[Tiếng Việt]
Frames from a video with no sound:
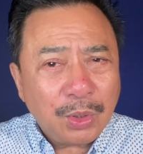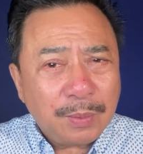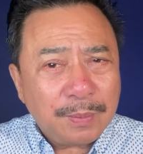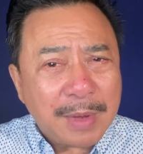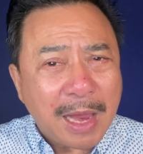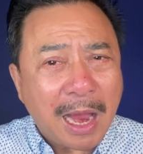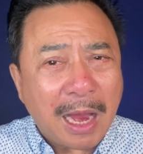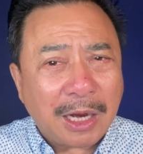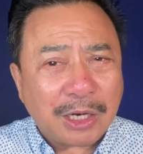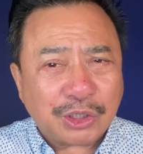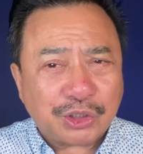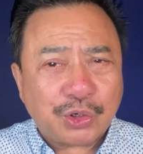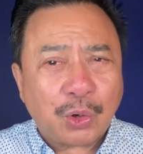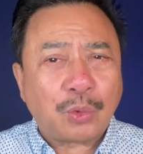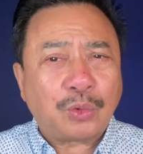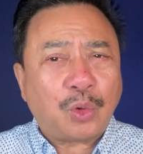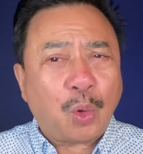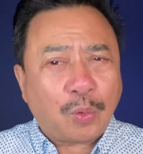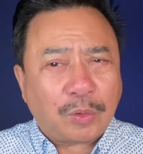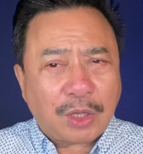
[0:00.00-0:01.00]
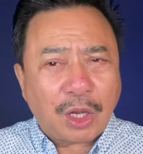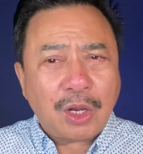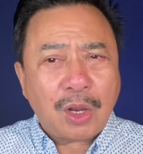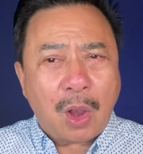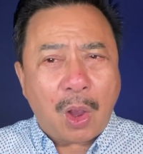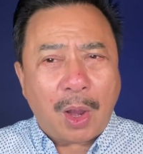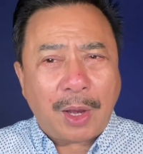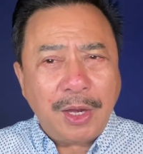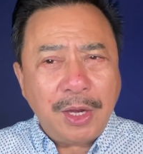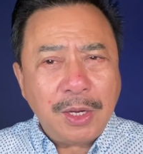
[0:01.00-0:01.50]
Và rồi tôi tự
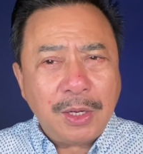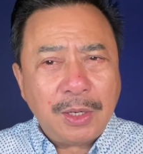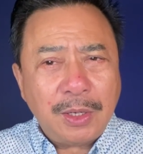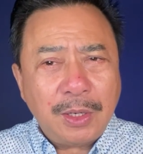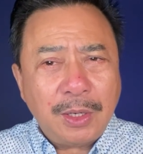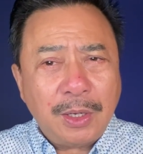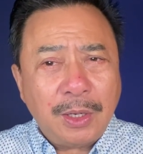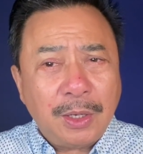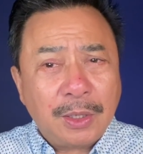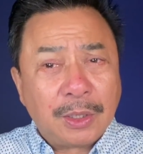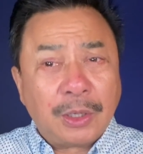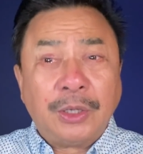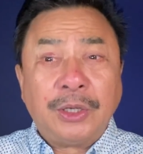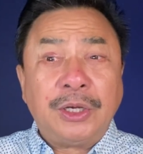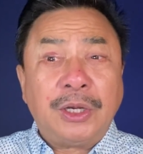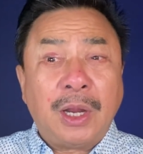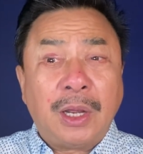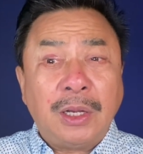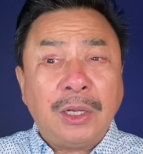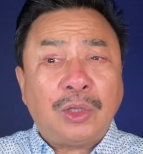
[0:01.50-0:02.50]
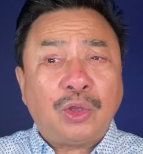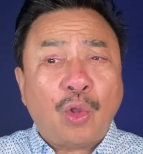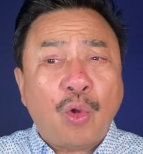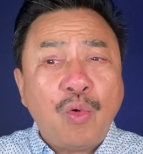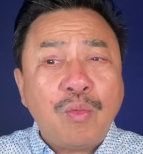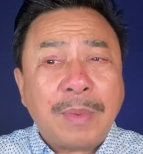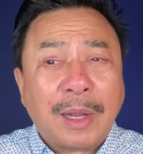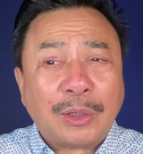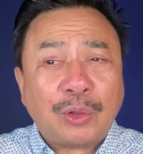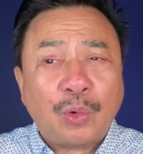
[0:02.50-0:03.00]
hỏi, người nữ
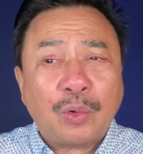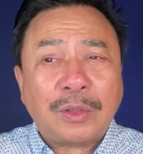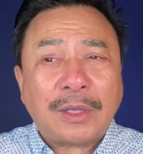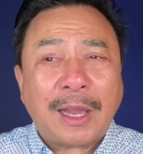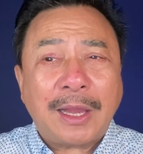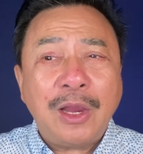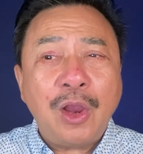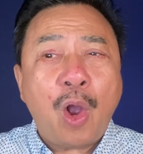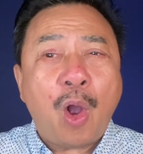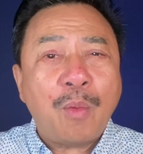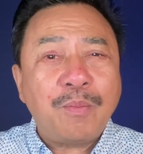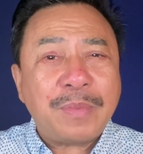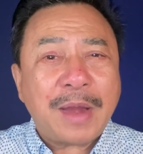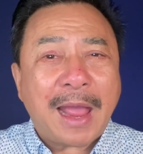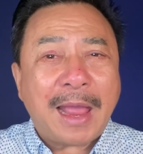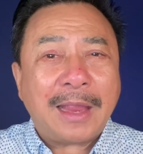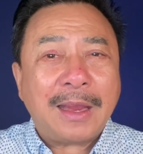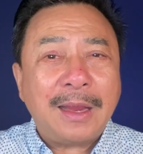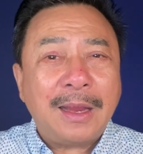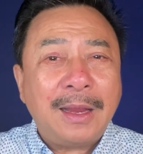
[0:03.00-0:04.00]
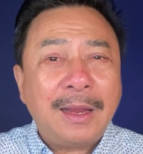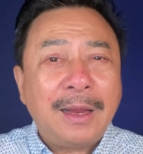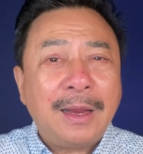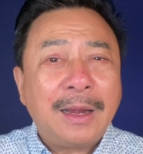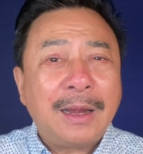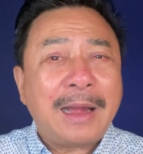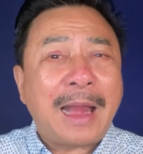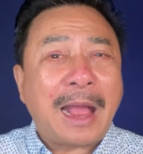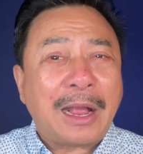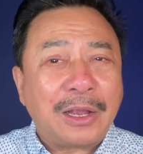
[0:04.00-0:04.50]
tu mà tôi thấy hôm nay
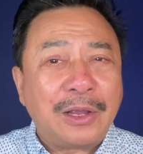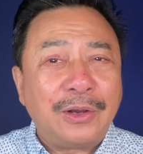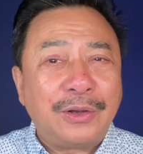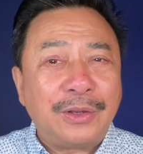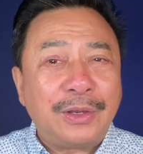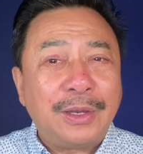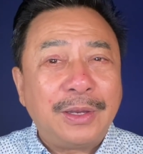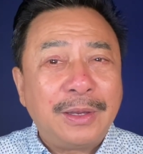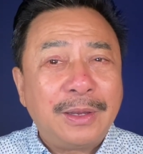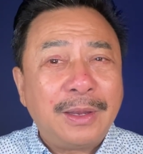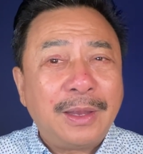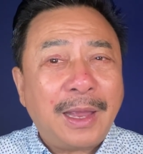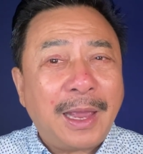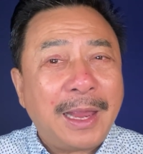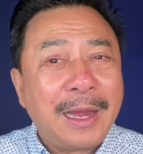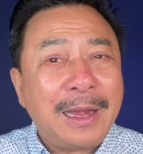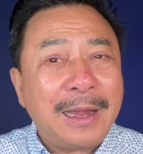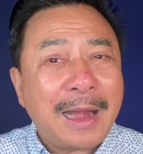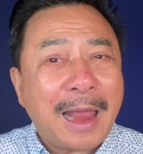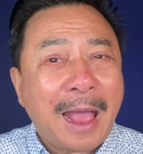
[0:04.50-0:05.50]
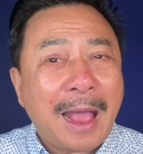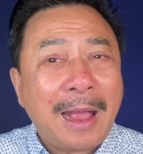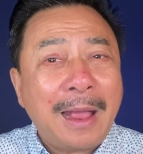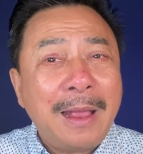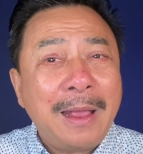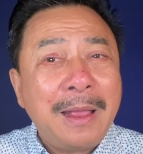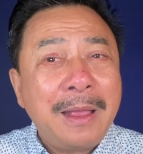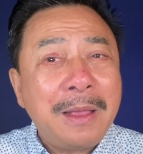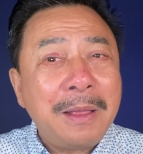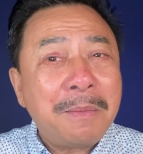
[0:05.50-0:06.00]
là người hay là
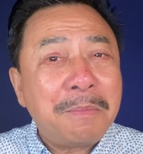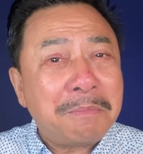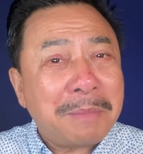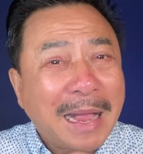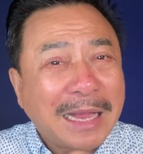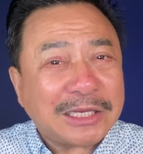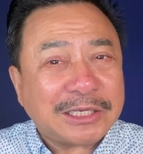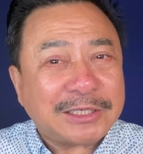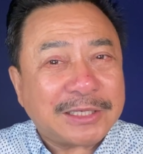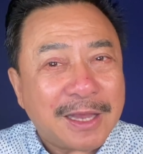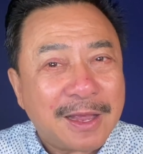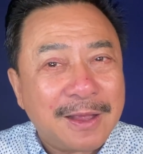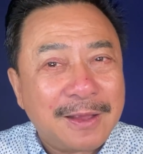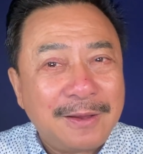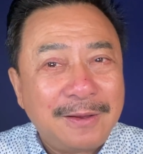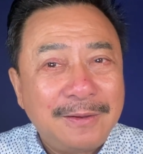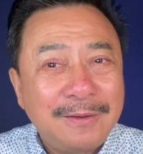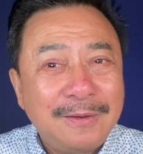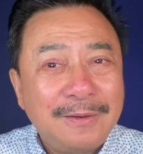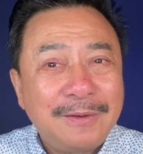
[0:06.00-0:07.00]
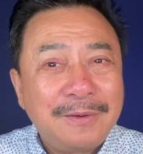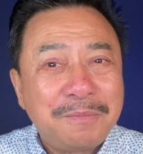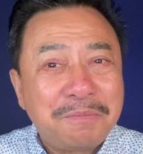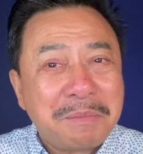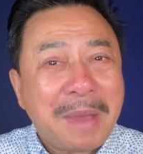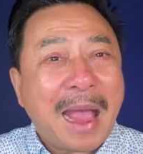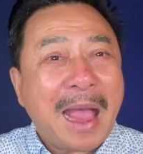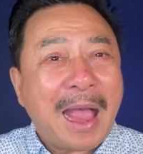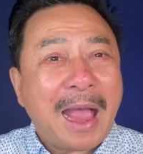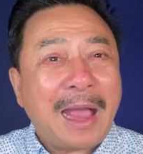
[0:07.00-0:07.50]
ma Soeur
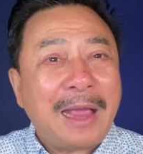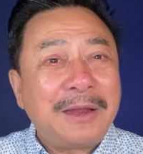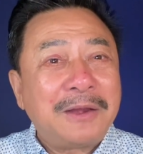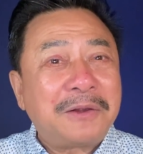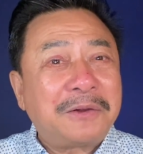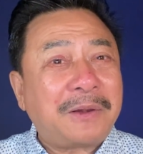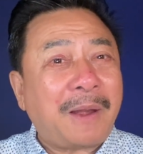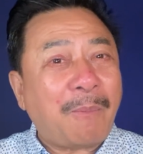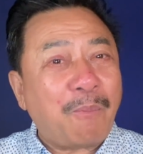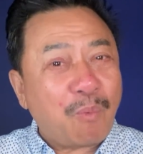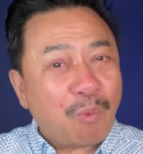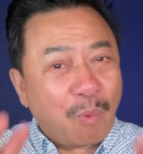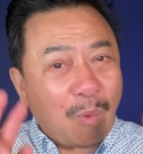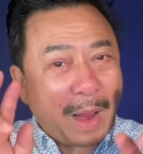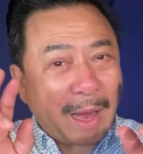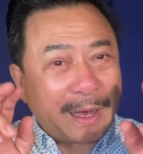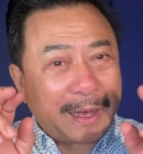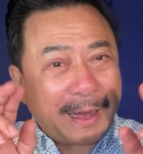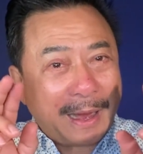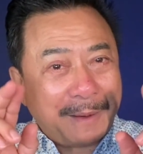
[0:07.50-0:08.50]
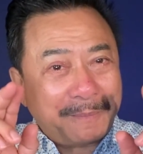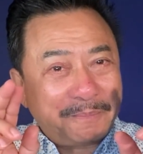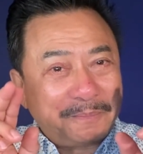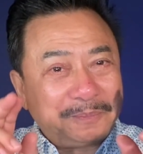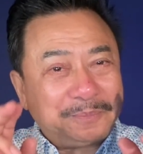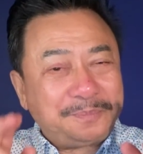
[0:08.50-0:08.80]
mà trong ngoặc kép?